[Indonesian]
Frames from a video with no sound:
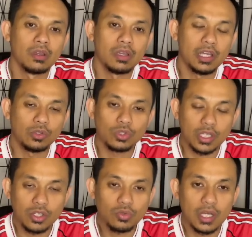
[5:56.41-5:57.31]
itu
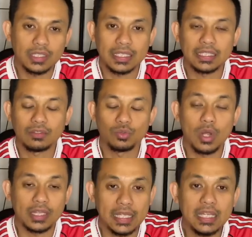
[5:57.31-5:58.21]
saja sudah ter,
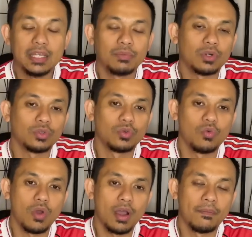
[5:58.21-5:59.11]
sudah tinggi menurut
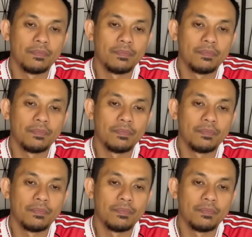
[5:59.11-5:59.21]
gue.